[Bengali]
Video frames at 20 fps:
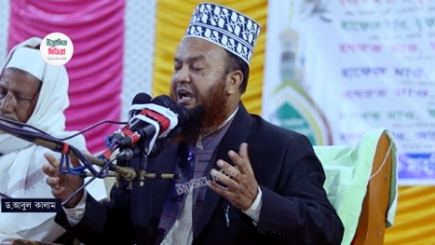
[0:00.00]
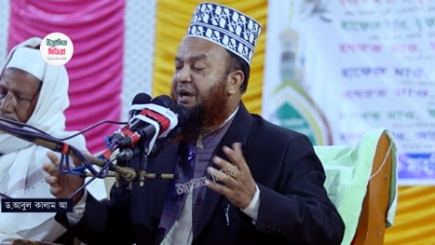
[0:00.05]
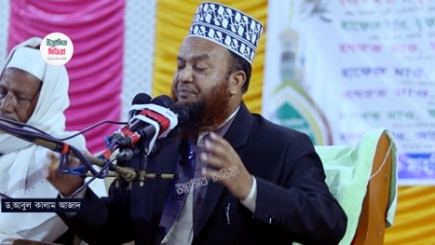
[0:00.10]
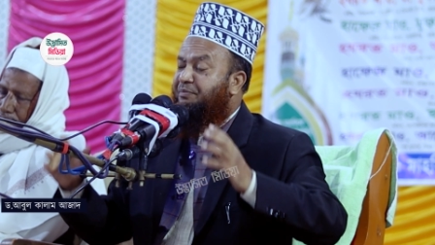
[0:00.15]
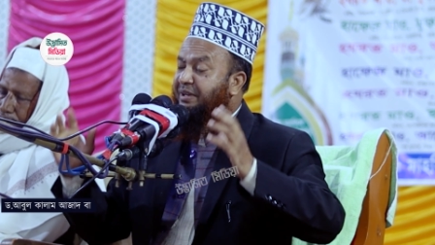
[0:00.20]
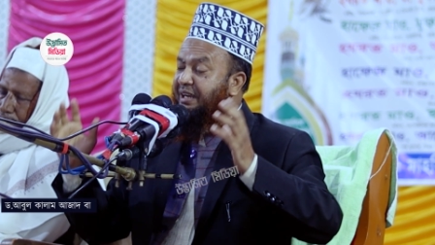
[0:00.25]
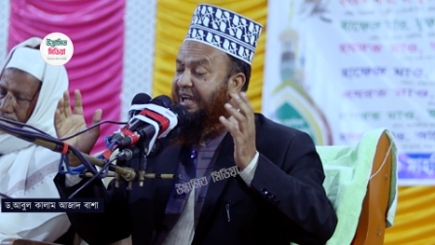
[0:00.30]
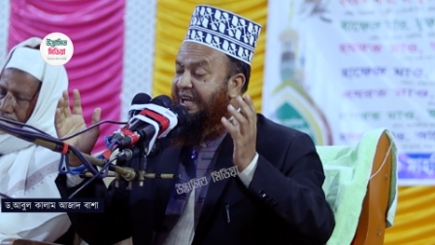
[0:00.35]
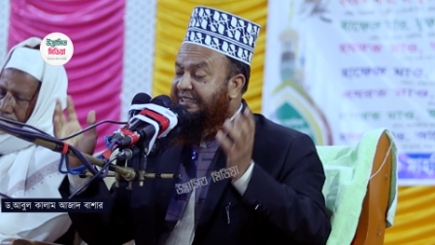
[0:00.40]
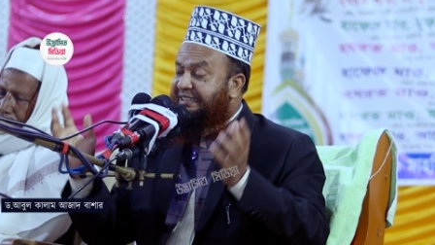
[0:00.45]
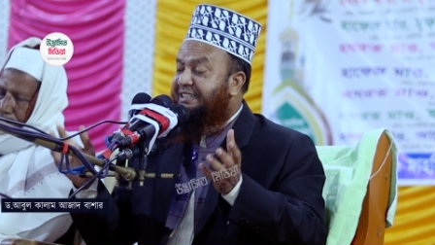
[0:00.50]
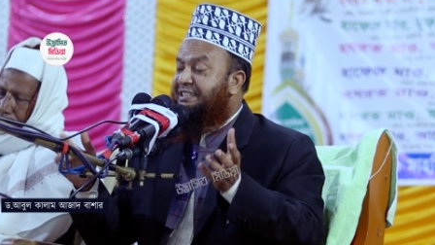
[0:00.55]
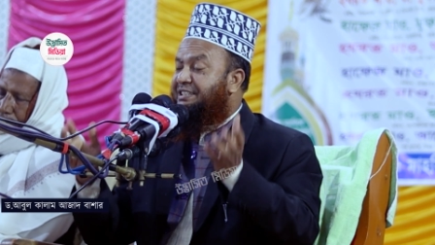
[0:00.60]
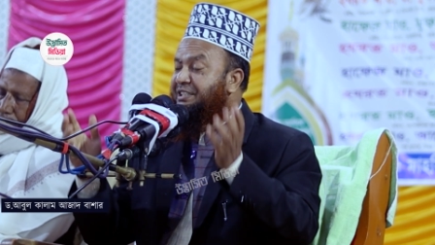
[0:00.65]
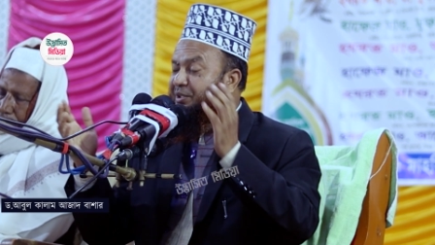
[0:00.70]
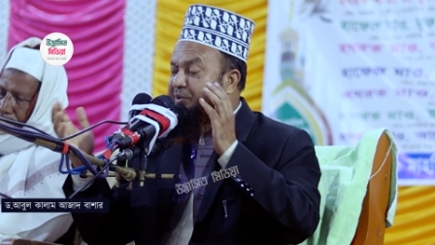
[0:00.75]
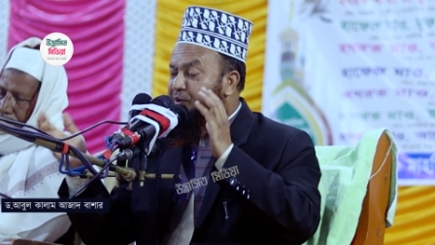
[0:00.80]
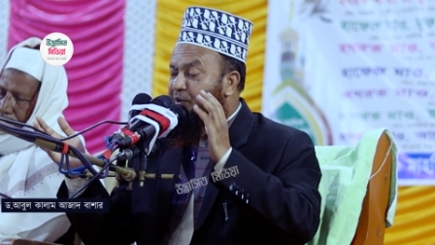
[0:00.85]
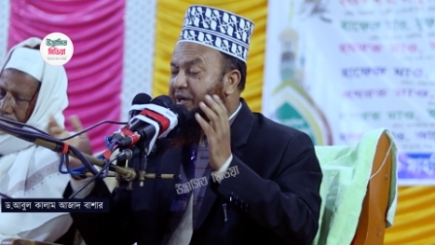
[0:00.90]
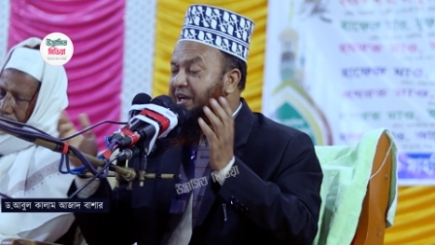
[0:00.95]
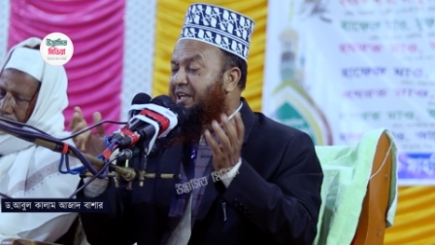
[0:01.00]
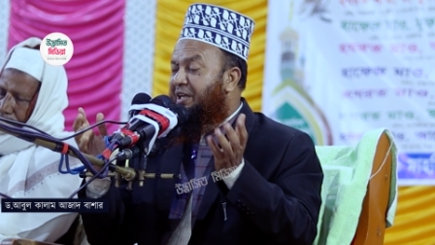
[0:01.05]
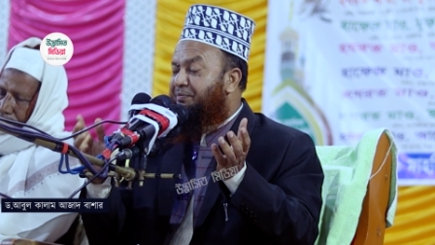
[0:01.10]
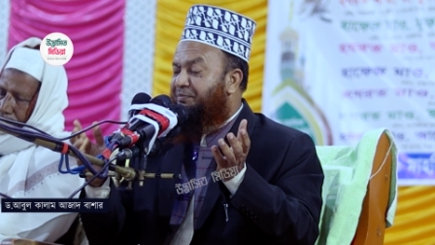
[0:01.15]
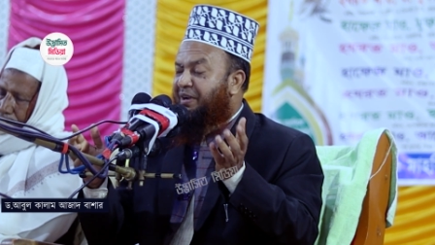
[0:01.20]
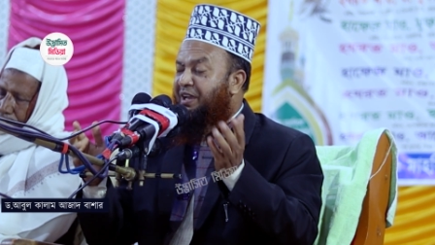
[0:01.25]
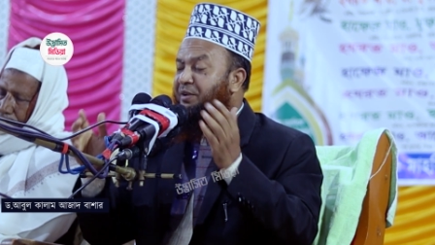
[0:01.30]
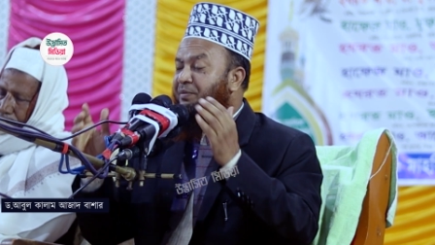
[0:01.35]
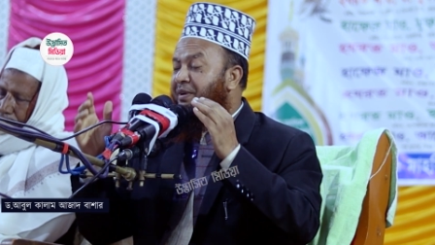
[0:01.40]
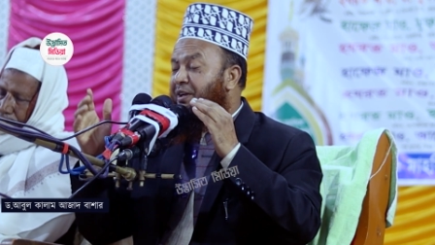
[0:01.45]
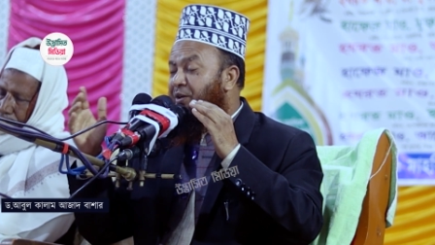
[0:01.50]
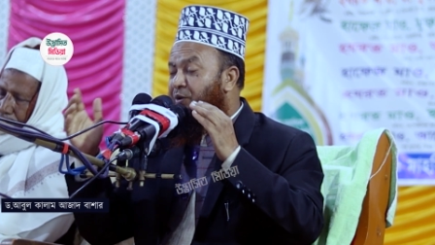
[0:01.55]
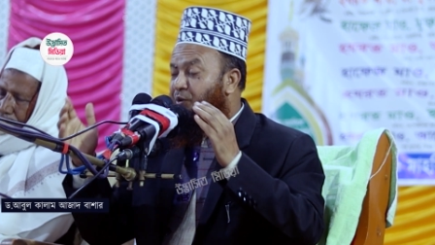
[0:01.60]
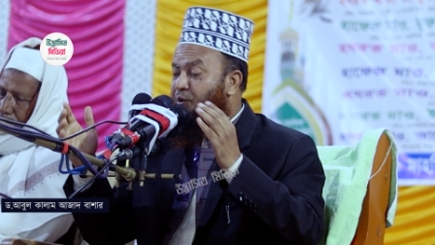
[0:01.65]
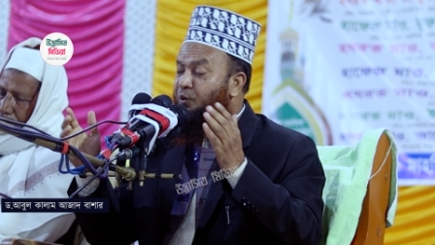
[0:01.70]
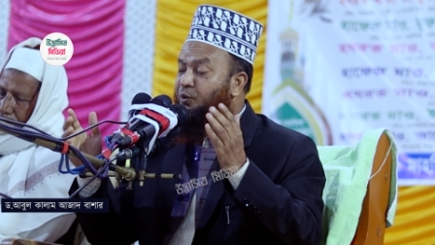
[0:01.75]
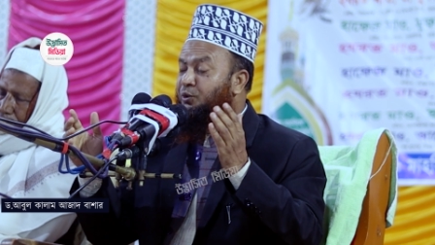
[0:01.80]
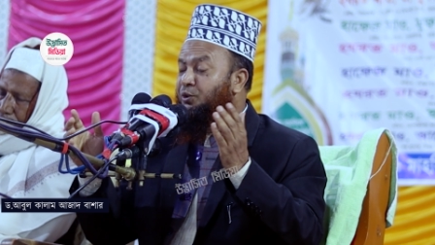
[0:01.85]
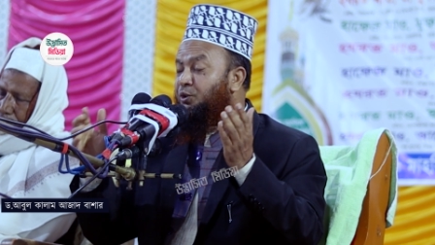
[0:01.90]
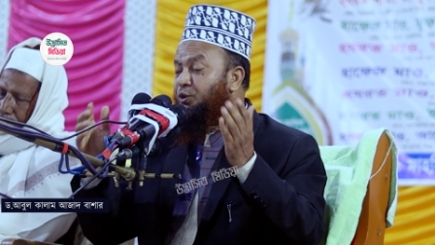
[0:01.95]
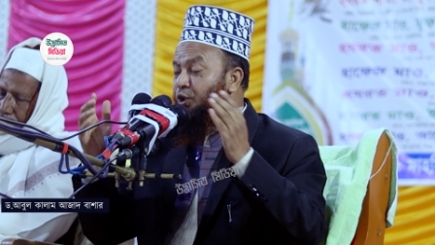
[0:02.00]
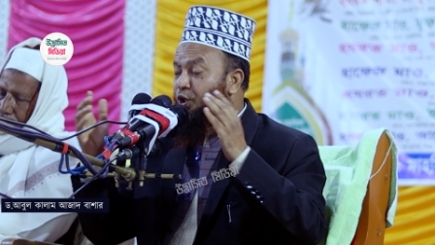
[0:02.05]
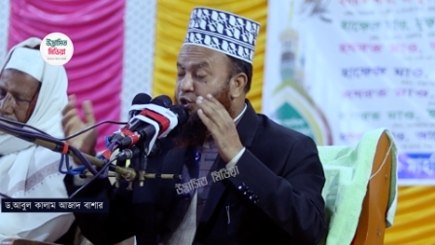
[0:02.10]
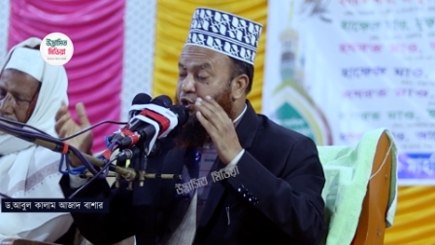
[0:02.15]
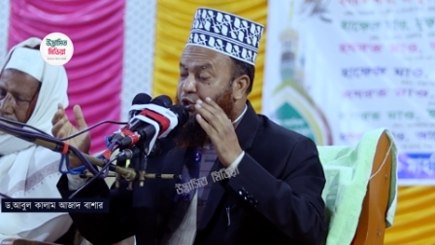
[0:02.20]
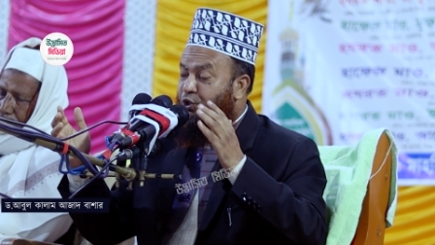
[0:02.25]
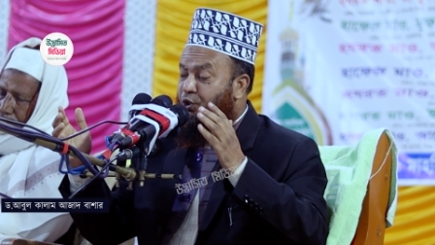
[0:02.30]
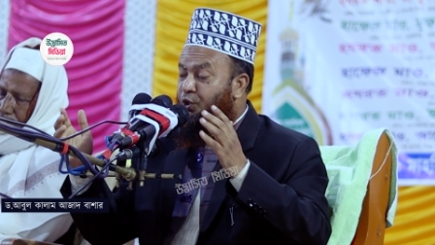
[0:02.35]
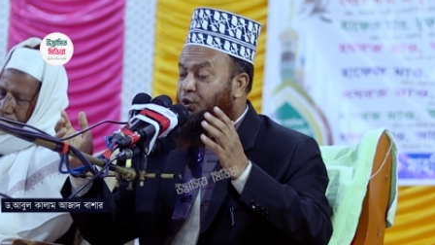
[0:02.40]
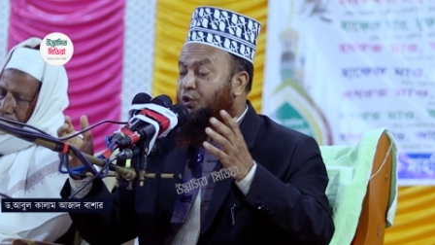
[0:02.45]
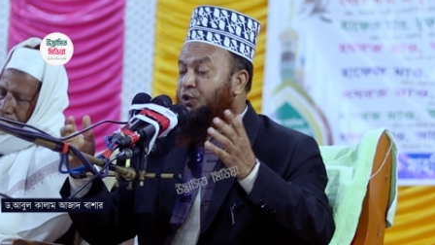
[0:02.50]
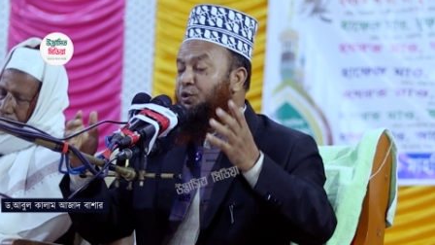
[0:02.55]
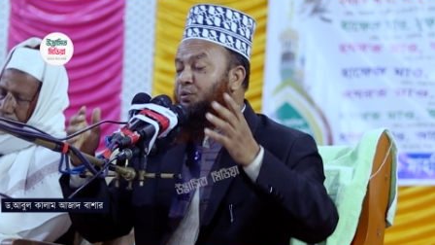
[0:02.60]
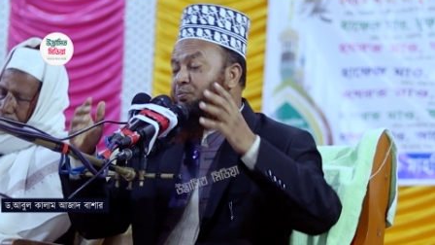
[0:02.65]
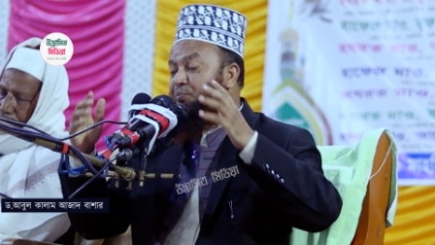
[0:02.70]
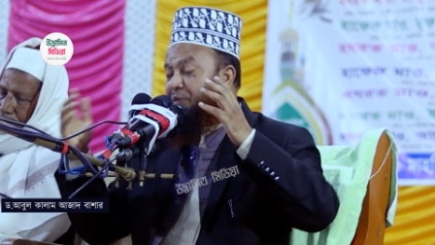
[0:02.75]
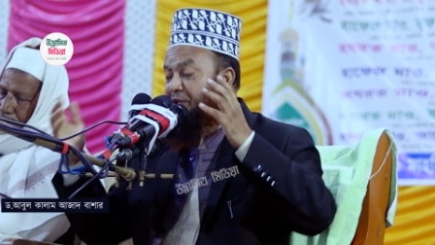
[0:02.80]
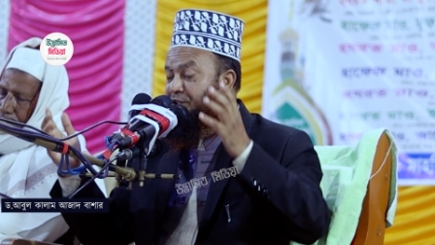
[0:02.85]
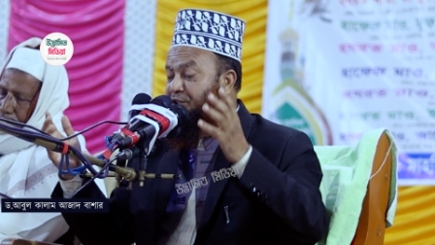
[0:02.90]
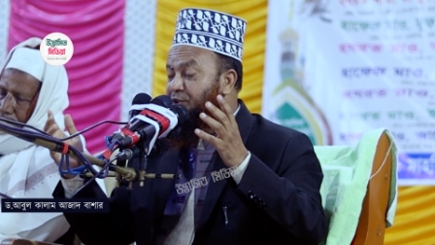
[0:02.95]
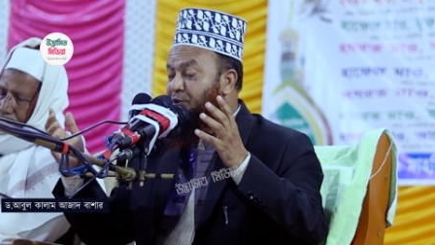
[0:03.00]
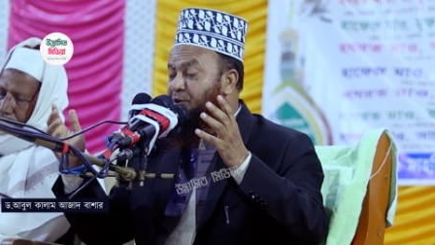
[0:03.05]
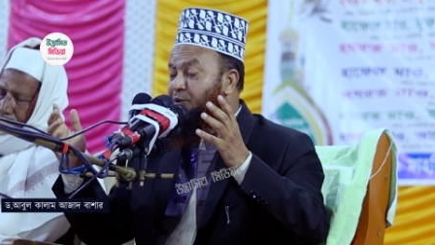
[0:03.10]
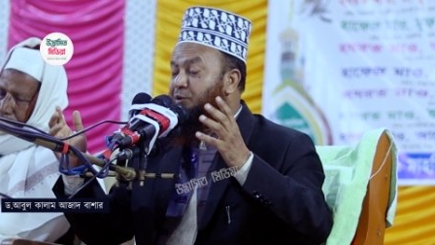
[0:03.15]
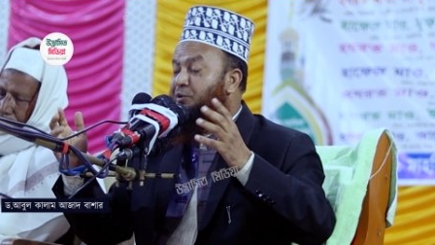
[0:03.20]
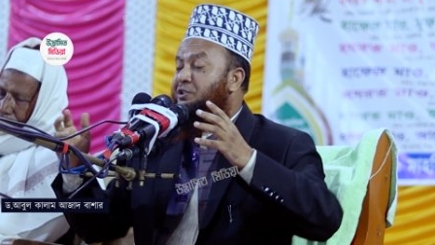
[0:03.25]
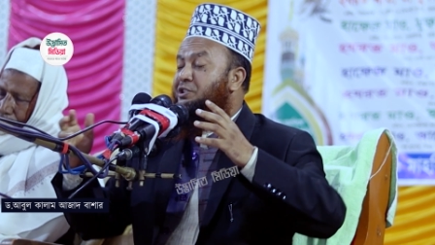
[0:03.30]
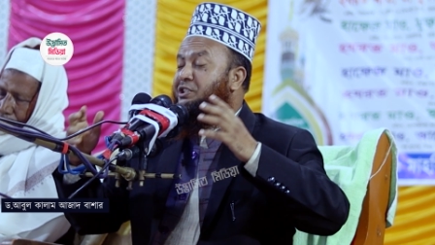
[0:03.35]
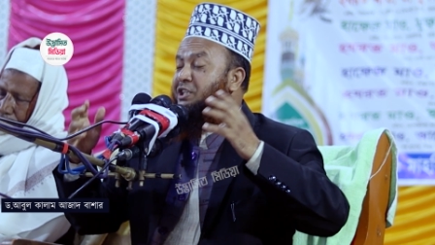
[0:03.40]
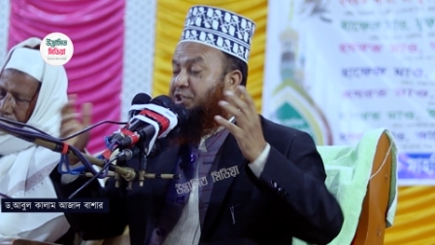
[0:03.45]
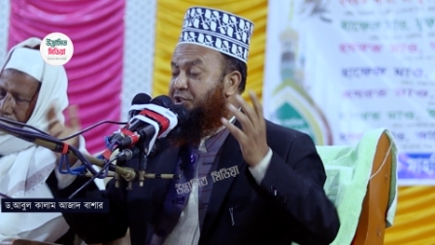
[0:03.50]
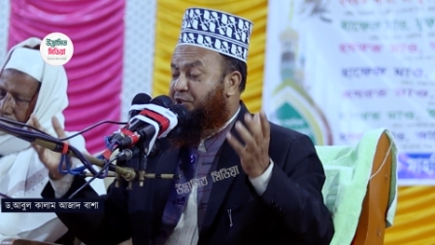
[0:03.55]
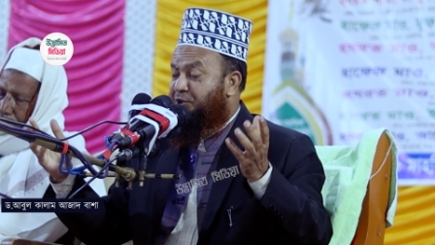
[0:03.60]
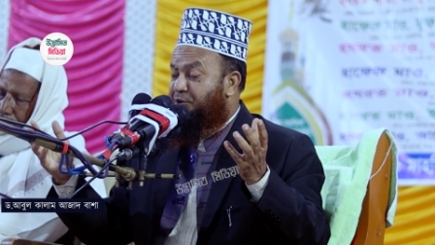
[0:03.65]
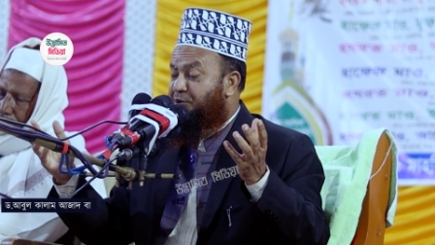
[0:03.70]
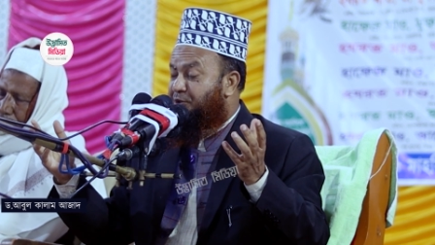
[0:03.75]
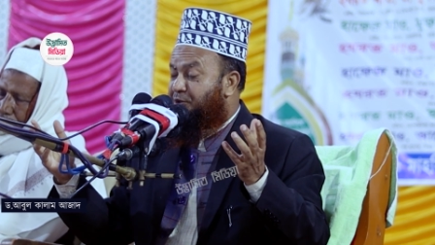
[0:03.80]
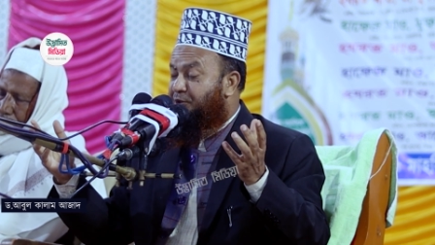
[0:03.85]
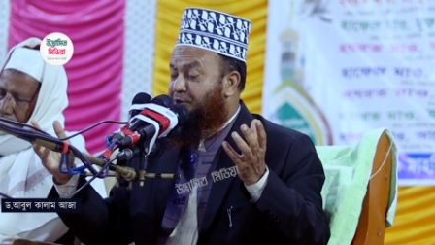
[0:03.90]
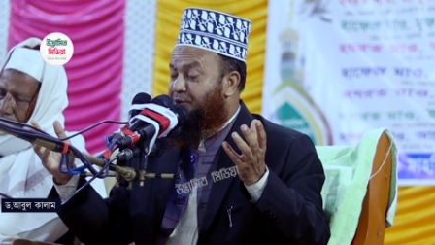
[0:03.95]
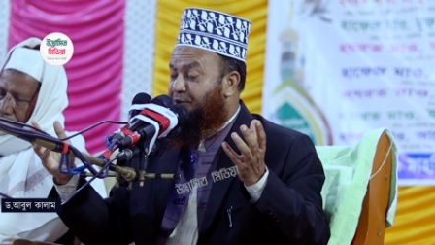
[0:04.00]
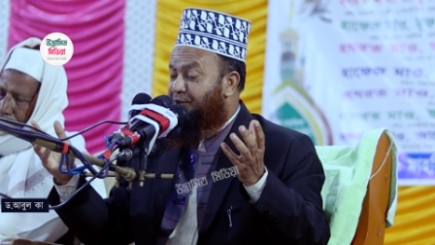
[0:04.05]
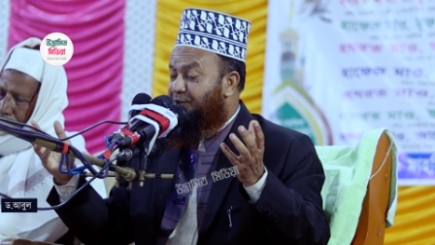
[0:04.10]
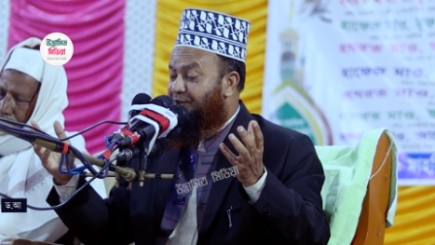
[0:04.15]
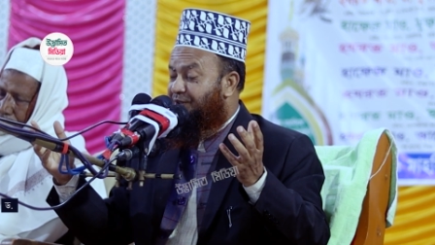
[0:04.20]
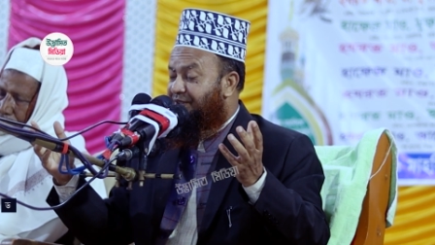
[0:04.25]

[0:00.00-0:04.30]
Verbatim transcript: আপনারা হাদিসে কোরআনে পাইবেন গুণ দশ গুণ বিশ গুণ সাতশো গুণ